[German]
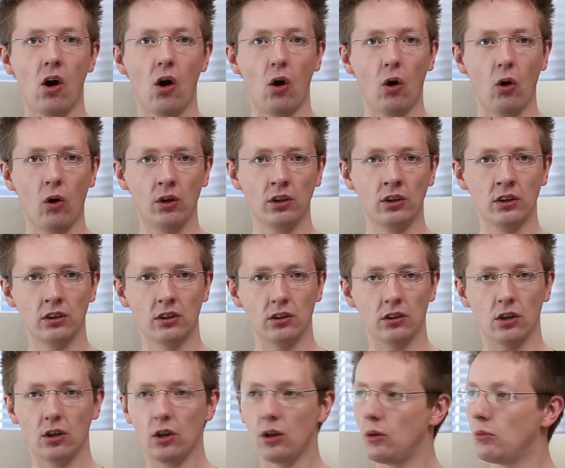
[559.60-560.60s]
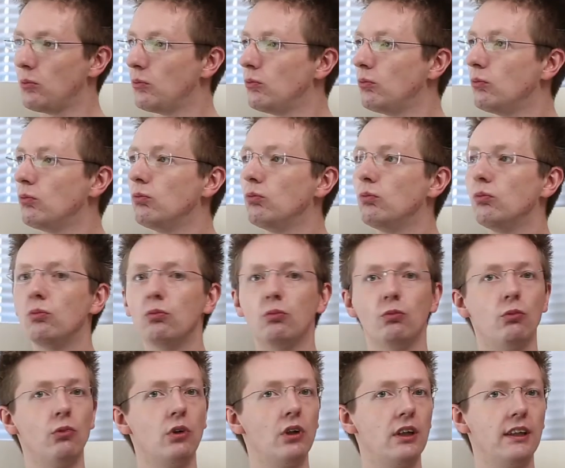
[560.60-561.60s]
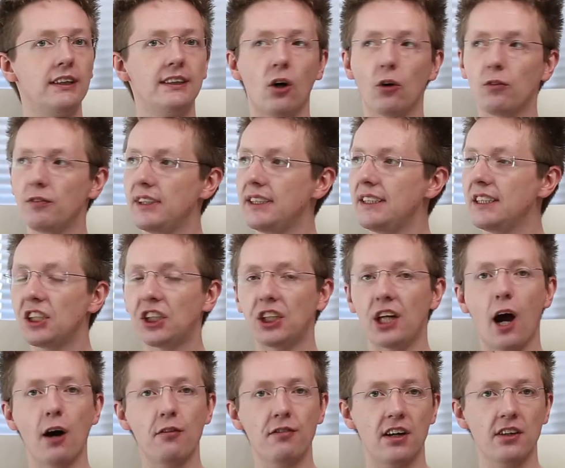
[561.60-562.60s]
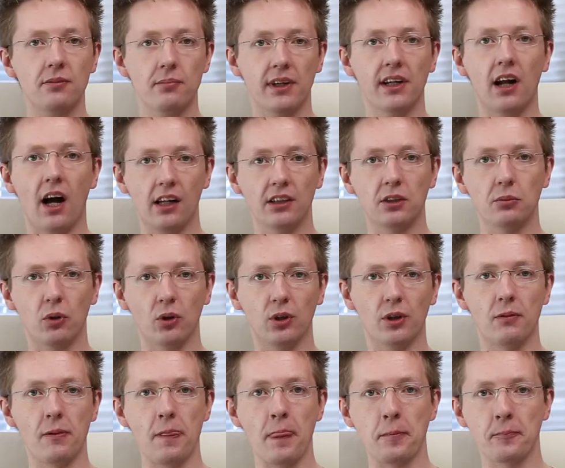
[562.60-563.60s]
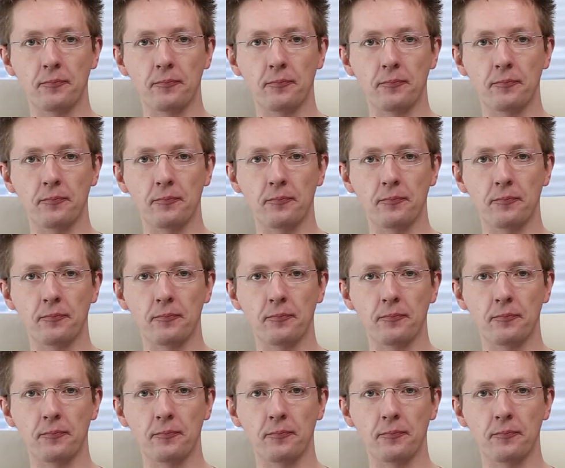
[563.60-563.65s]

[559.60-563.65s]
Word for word: und ähm, ist auch wesentlich schärfer als meine alte Brille.